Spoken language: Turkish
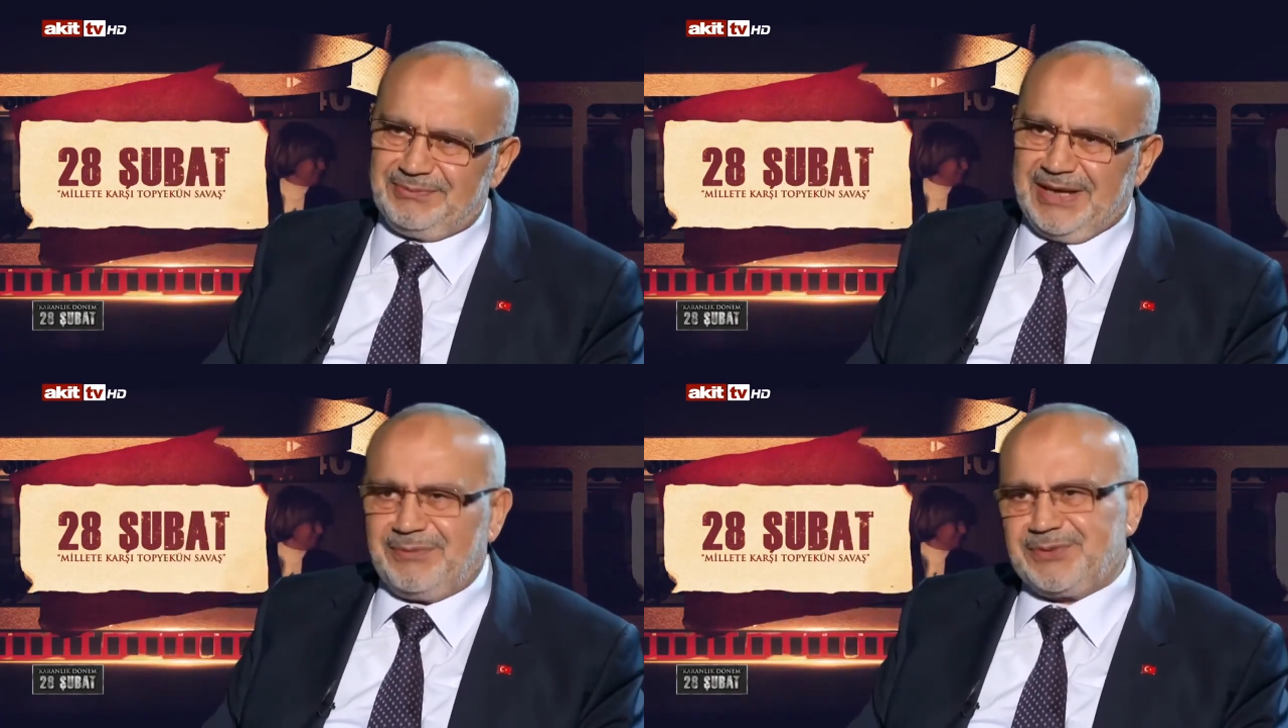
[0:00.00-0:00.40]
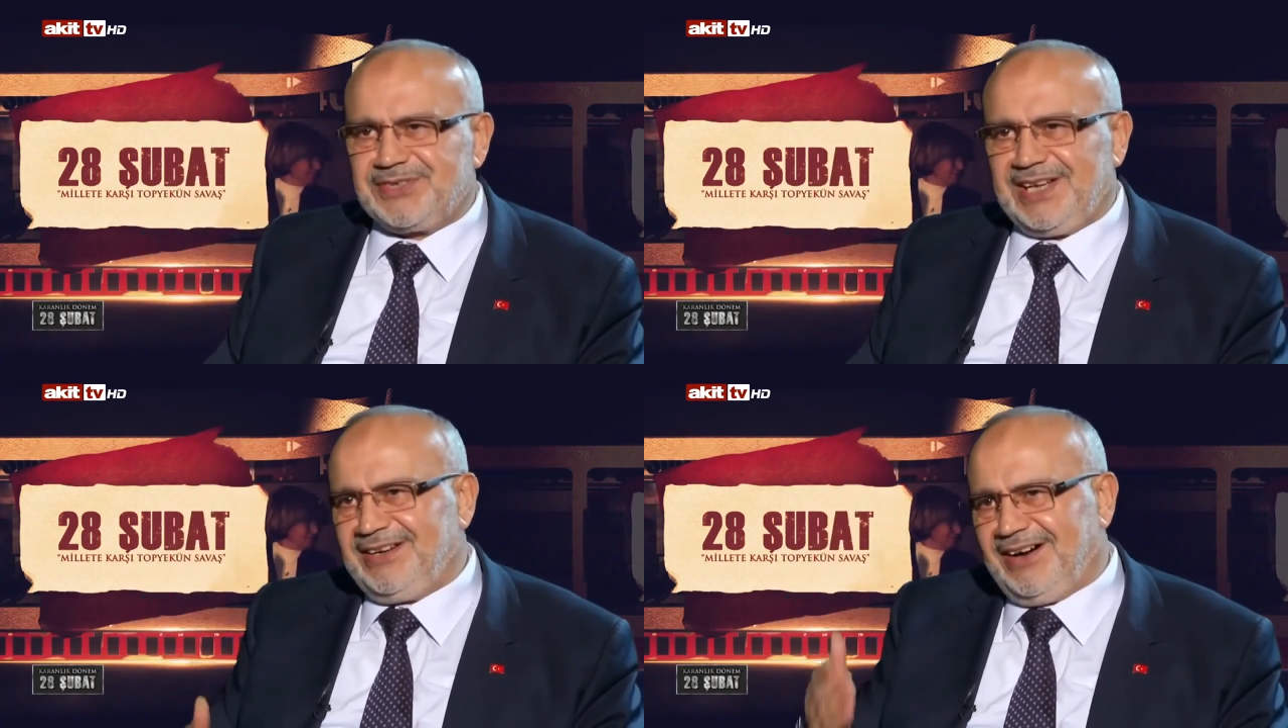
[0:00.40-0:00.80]
Memur
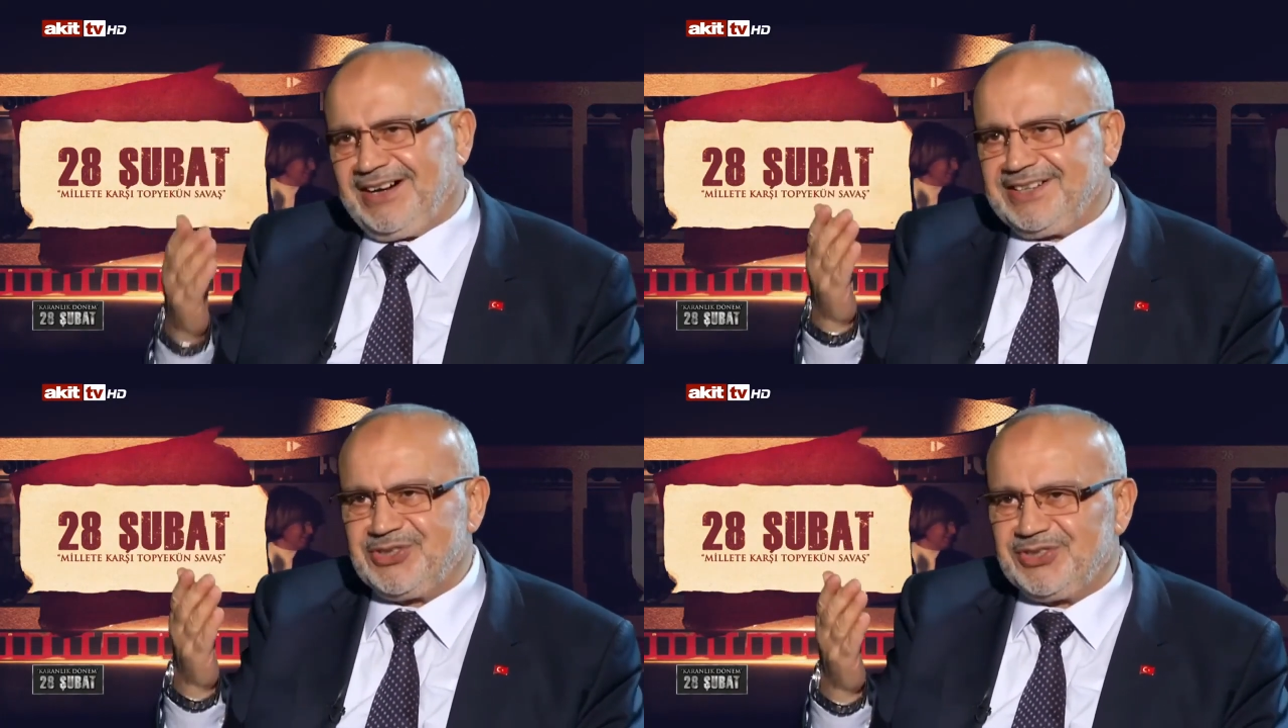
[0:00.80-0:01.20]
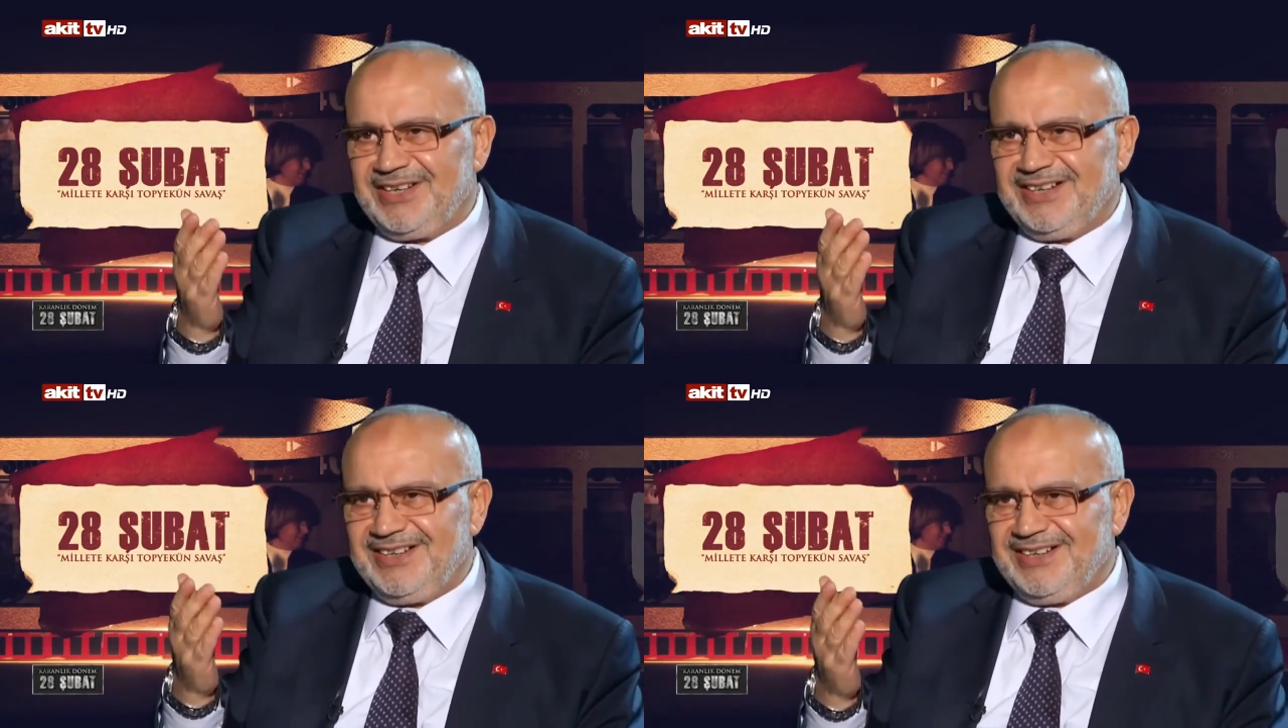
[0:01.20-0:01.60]
Senli Akış.
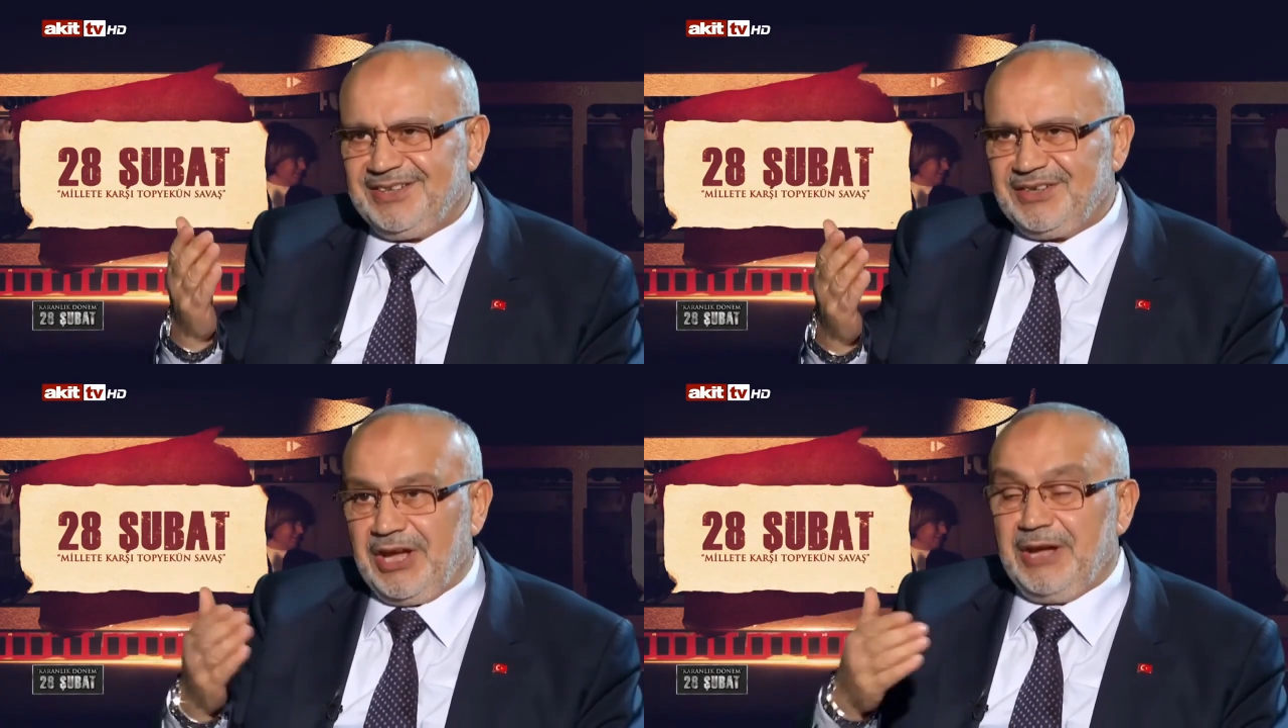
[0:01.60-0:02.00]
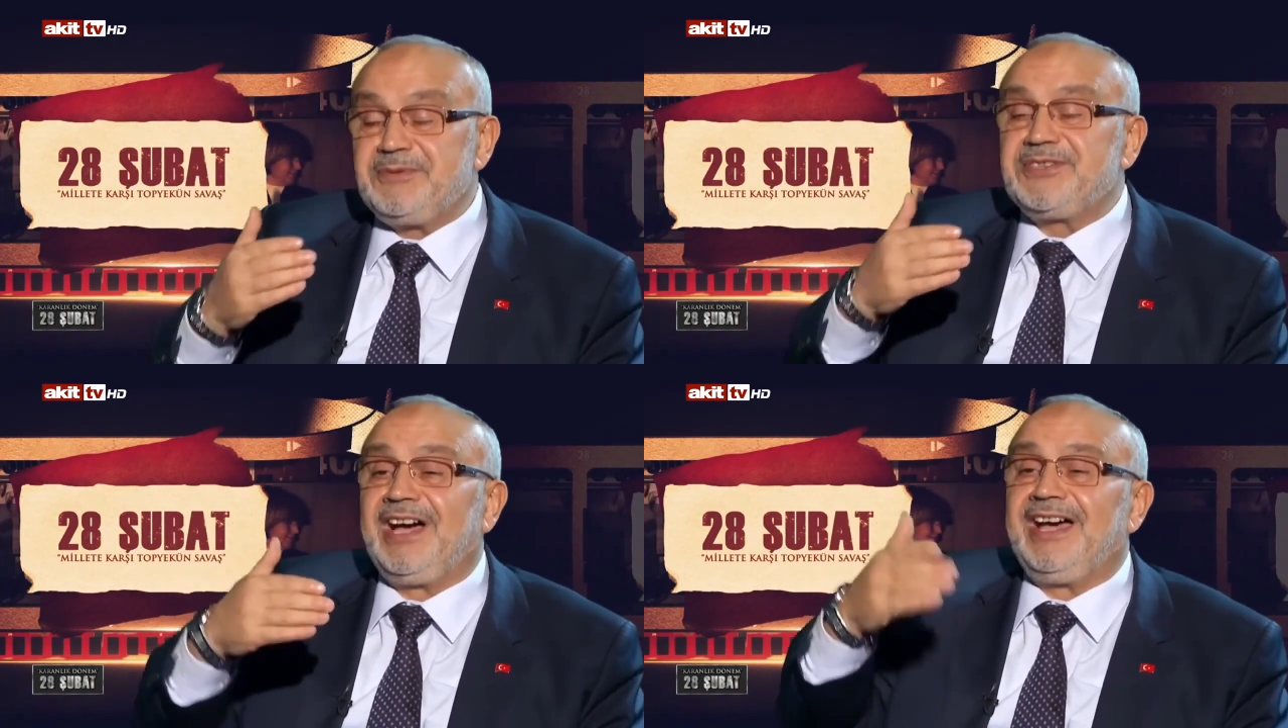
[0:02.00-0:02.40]

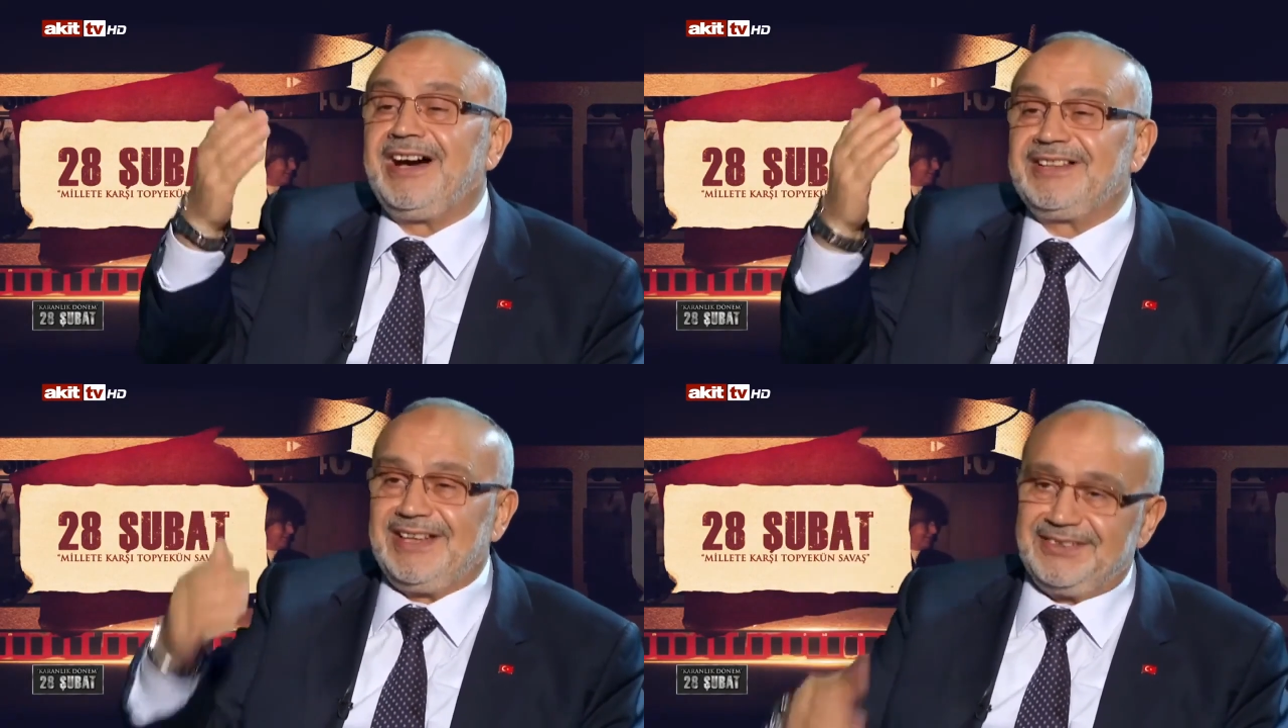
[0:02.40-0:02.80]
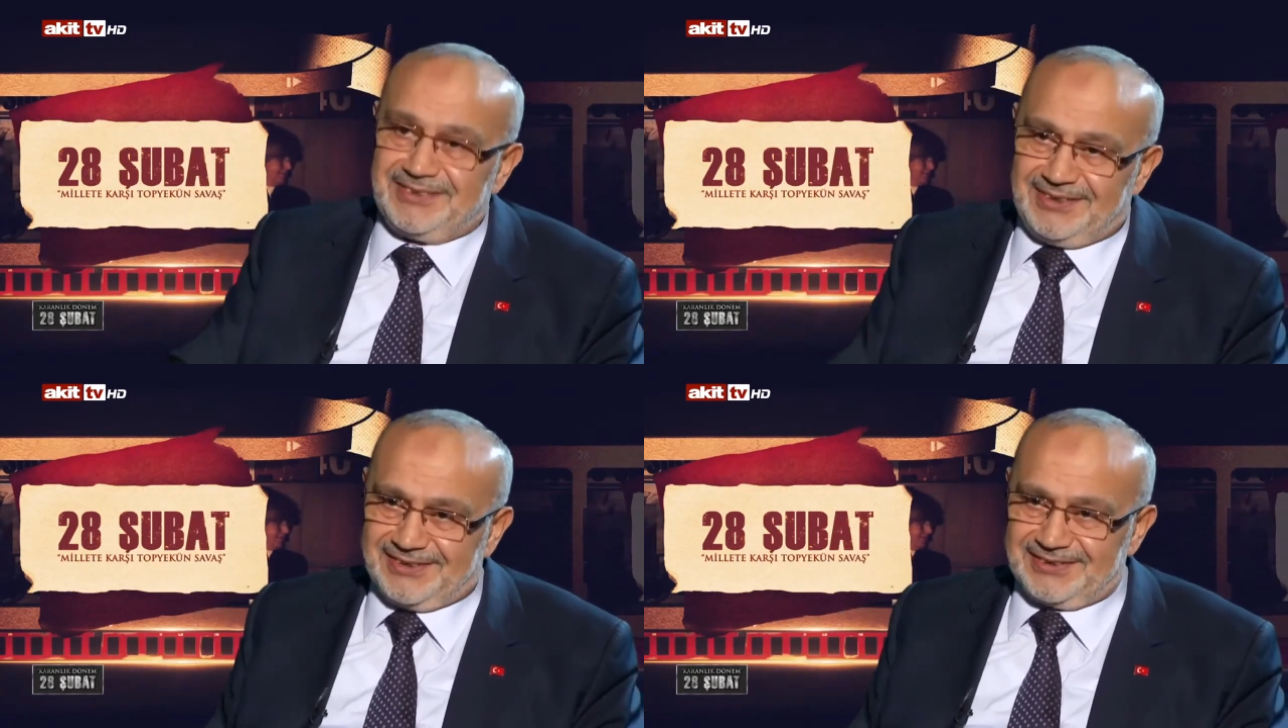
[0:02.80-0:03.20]
Hepsi
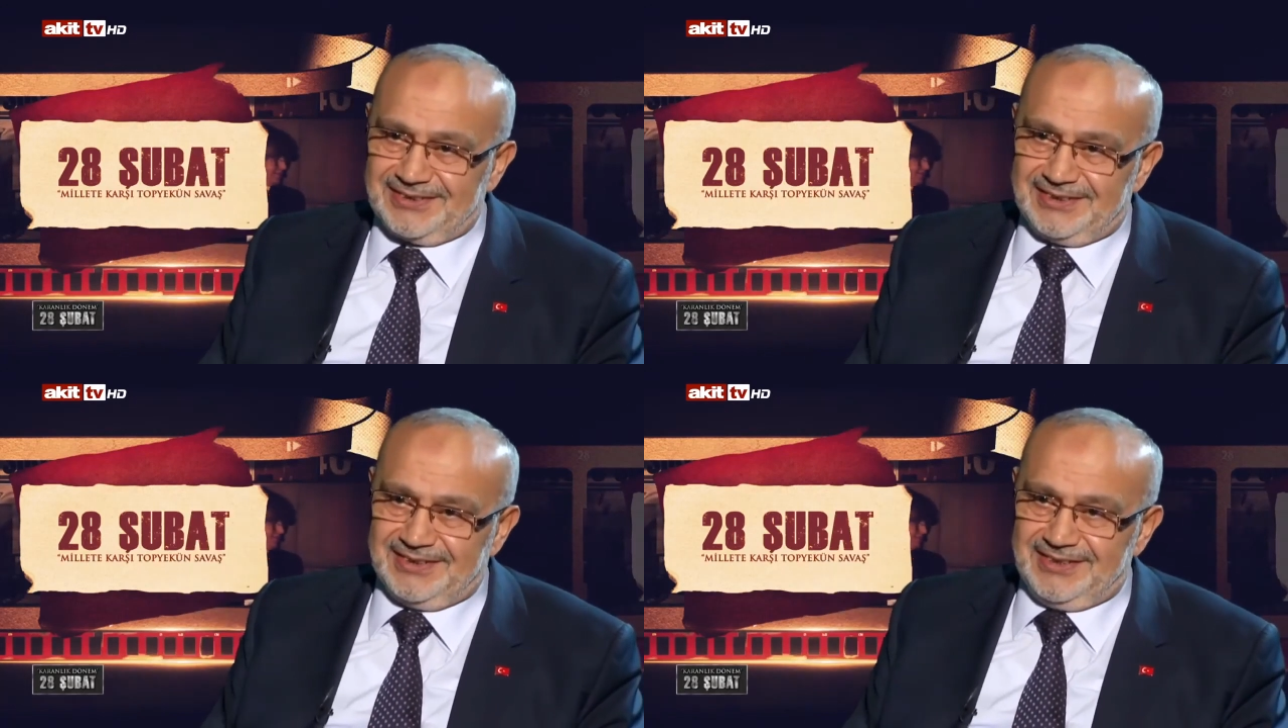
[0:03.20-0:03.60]
ayaklandılar.